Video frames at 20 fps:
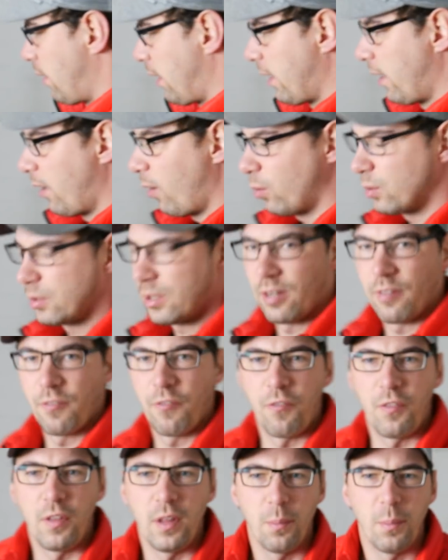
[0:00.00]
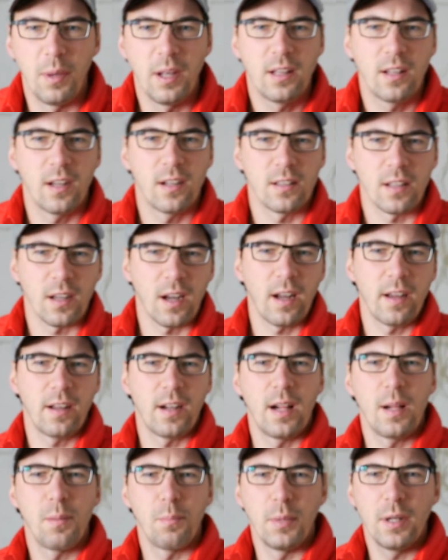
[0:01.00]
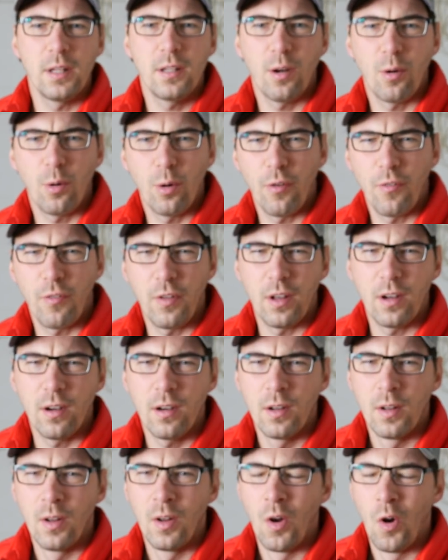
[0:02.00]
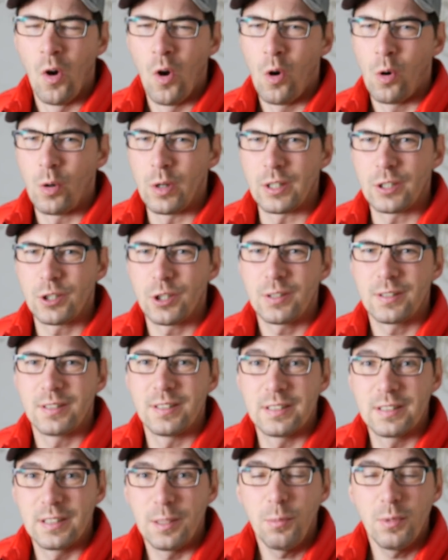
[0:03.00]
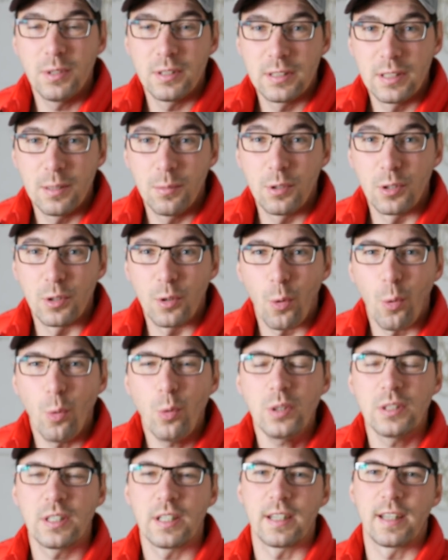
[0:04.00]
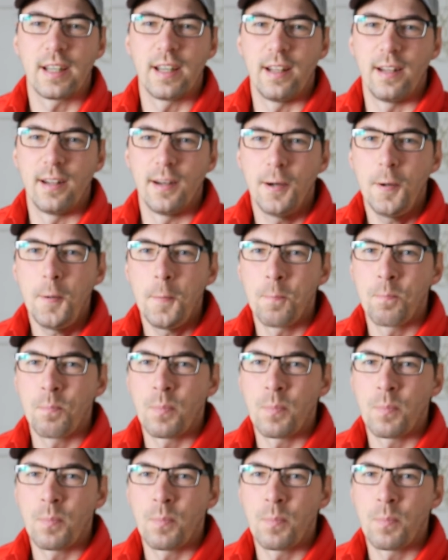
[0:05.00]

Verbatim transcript: kann auch sagen vier Meter, dreieinhalb Meter ungefähr. Und das ist ein ziemlich, ziemlich großer Keller.